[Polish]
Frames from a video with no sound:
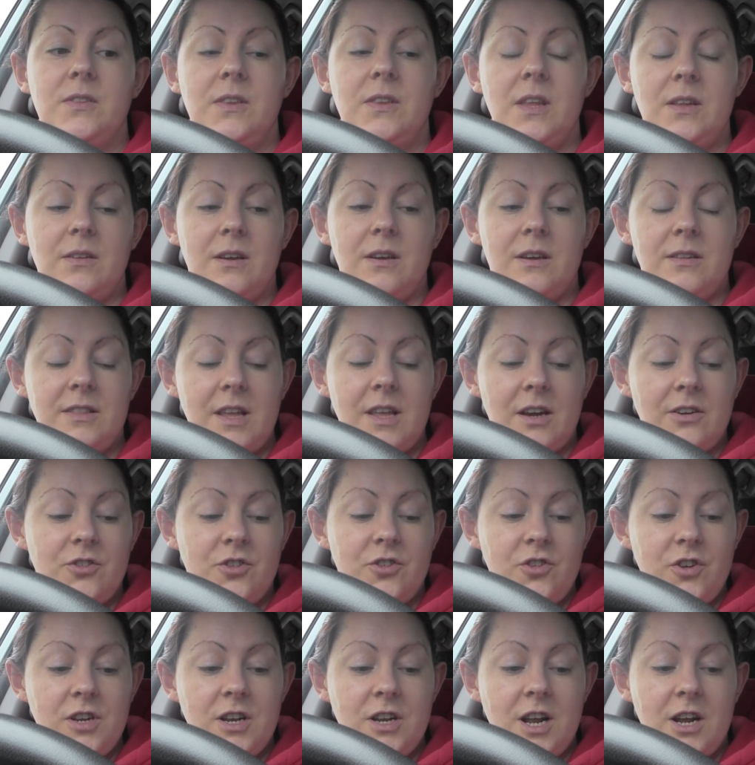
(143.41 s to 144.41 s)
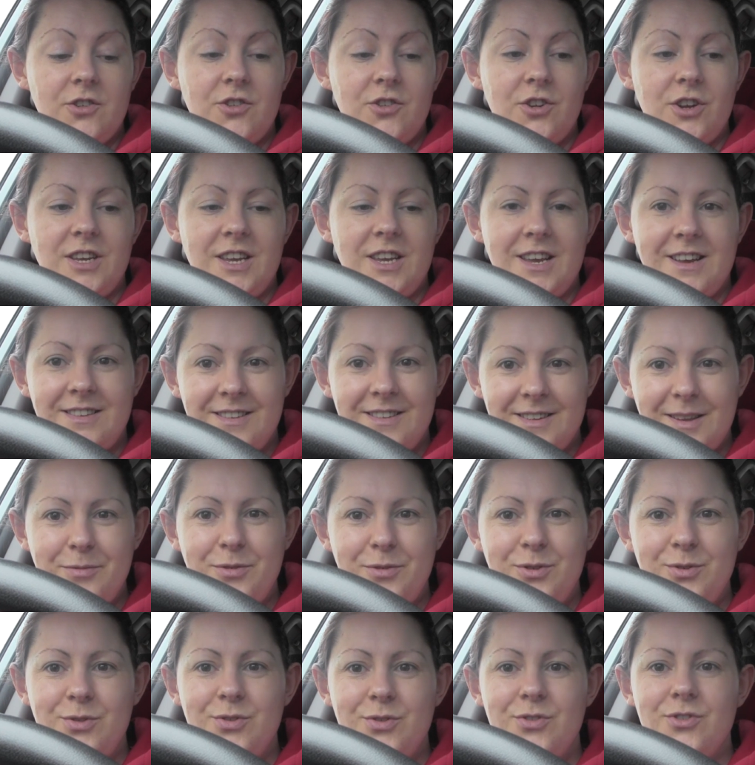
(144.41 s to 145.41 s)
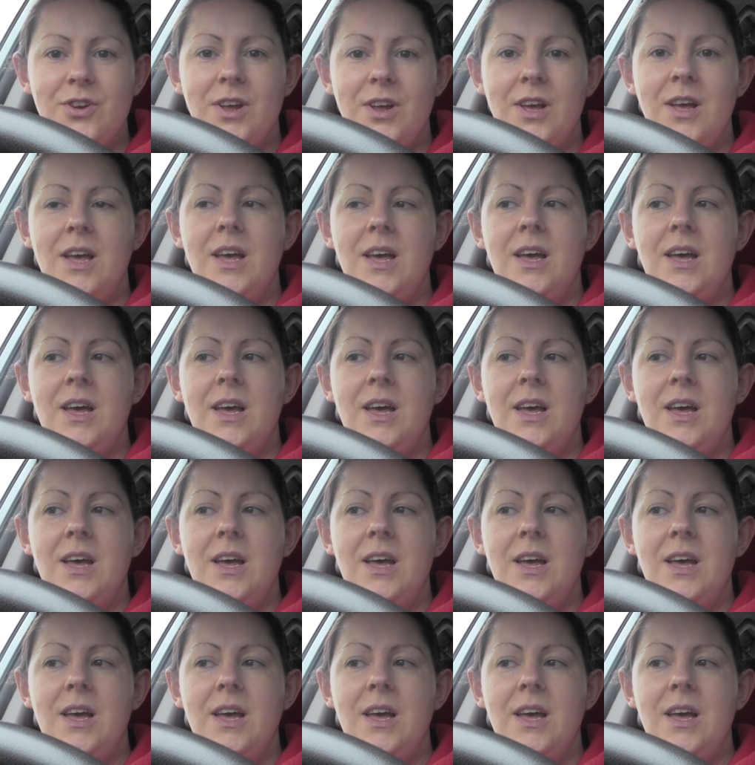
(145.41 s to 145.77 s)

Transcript: Tak, tak czy inaczej jestem już,